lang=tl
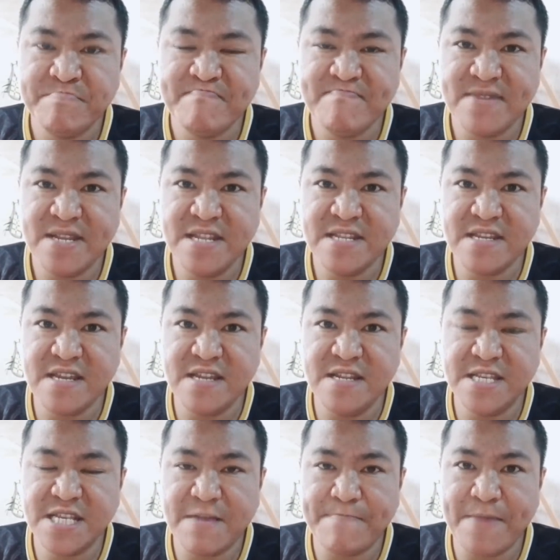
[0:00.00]

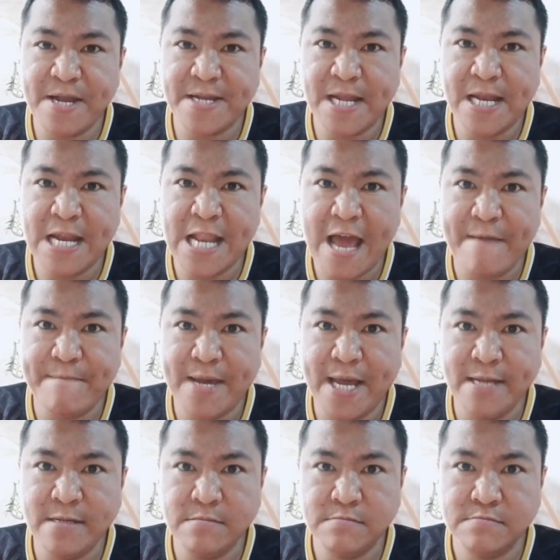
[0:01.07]
Ilit-ilit ka pang nalalaman?